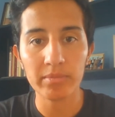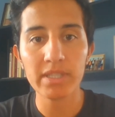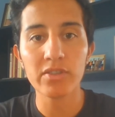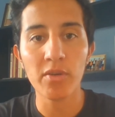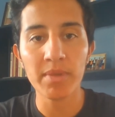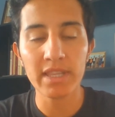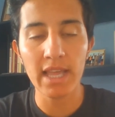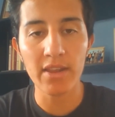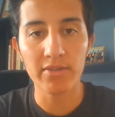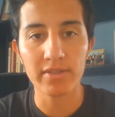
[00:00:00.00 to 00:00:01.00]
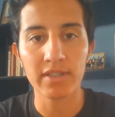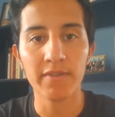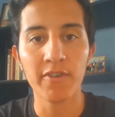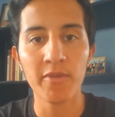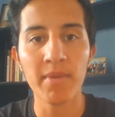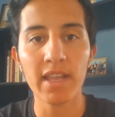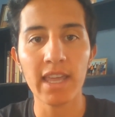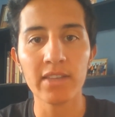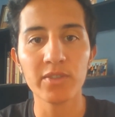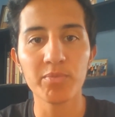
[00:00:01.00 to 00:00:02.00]
mis comentarios, de forma
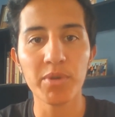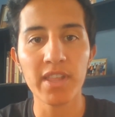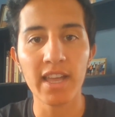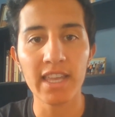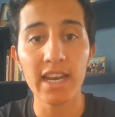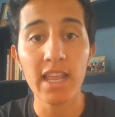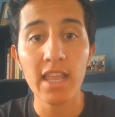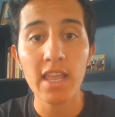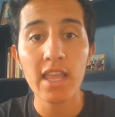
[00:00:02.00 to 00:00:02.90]
que ellos puedan ir